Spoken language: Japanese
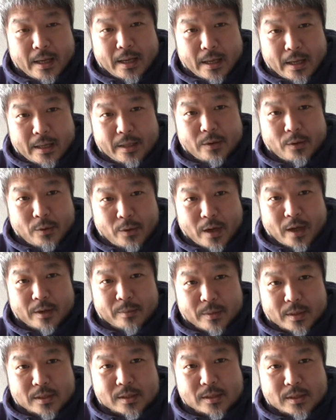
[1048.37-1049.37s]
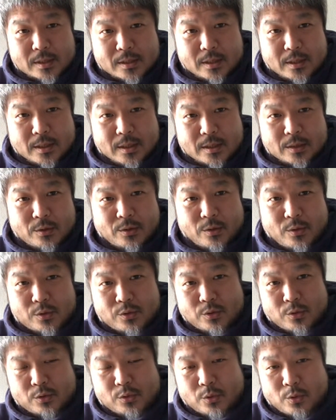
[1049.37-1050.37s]
いろいろありますそれこ
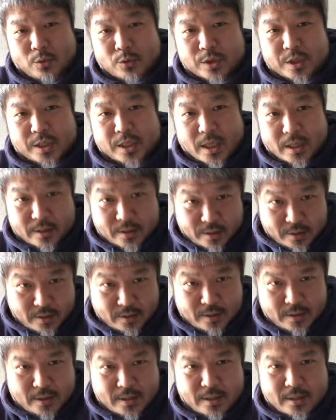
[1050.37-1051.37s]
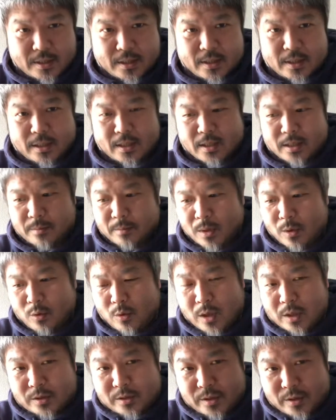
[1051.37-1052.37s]
そその4月まあ、5
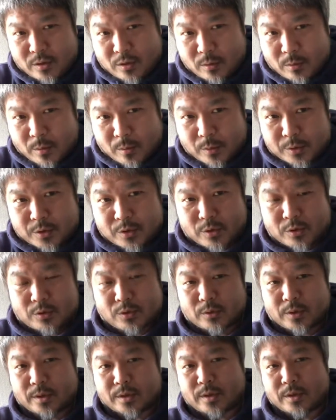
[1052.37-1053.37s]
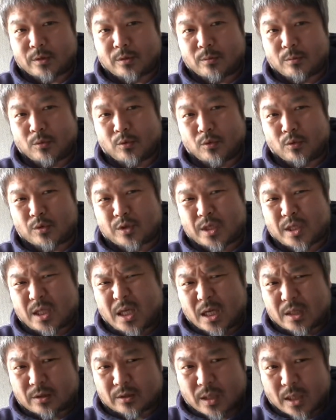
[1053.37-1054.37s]
月以降ももちろんそうですけどもこの4
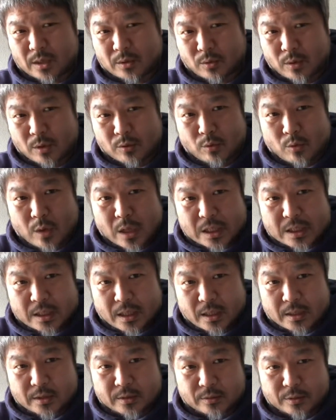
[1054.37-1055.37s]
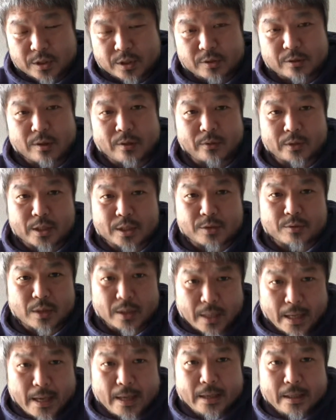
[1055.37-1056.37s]
月なんとか動かしたいです実は私
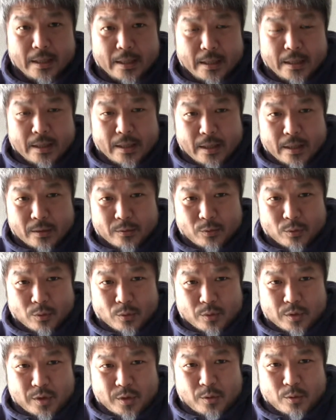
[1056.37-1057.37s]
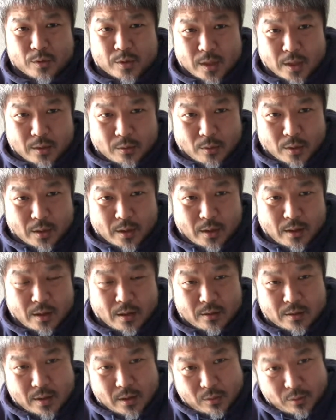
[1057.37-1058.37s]
はねえっと企業さんとか大
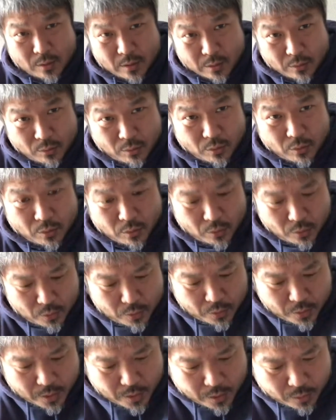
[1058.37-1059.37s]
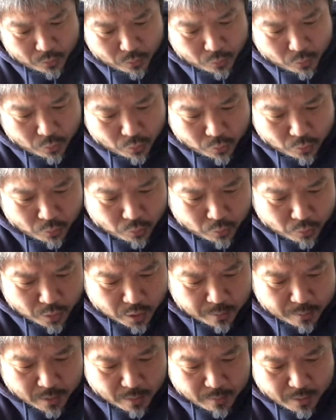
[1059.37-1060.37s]
学さんとかをえっと
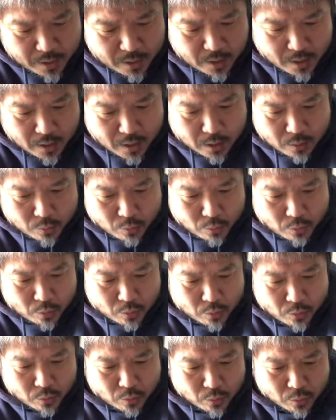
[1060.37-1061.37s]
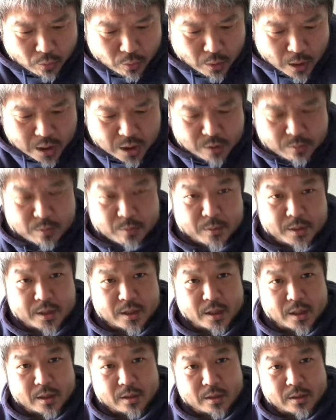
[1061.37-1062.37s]
今みんながこう足踏み
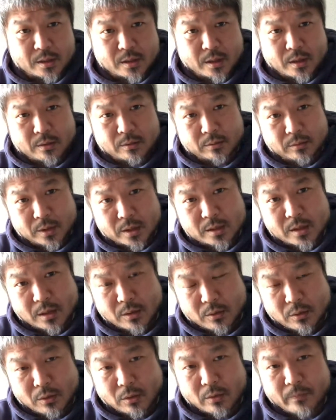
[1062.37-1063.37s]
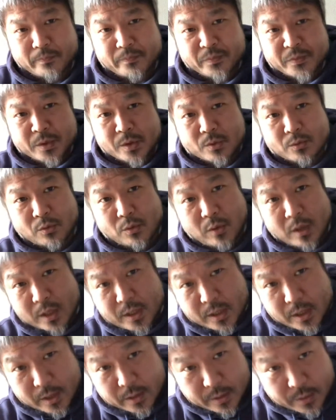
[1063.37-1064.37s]
してやってってるんですけど動か
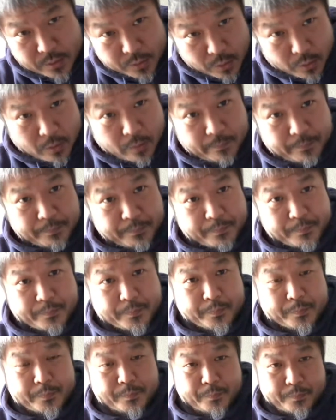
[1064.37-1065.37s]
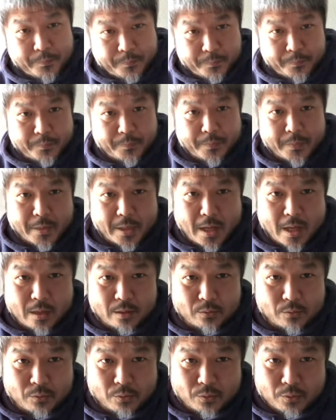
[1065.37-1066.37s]
したいんですよ。うんあ
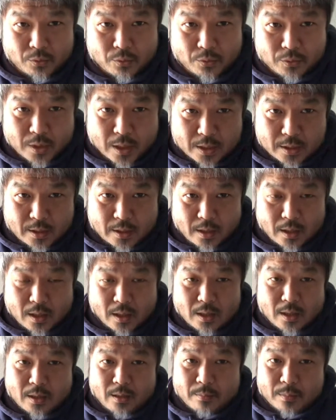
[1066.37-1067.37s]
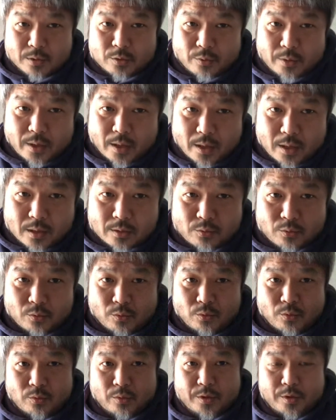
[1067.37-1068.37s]
のなぜなら、まあ、それがそ
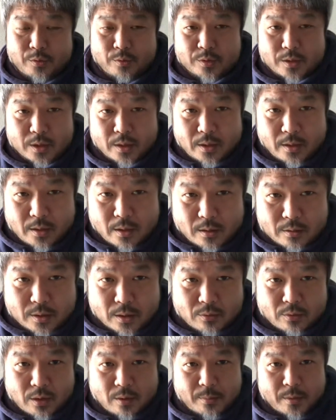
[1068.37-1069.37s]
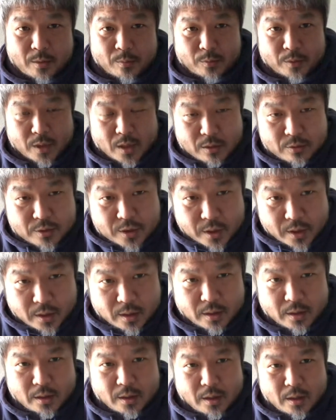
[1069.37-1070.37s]
の企業さん大学さんのためにもなる
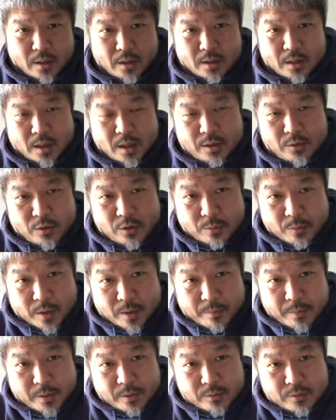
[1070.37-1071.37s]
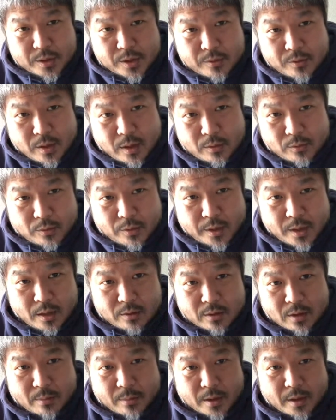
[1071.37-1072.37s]
し何よりもやっぱりうちはあの
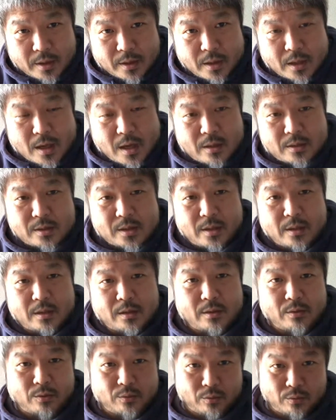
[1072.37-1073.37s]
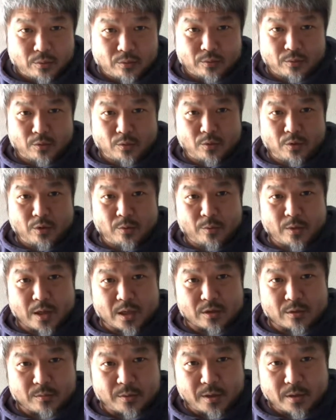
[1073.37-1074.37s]
リアルな場で学生をどこよりも
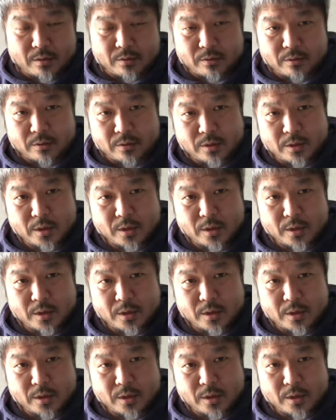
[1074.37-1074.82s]
数見てる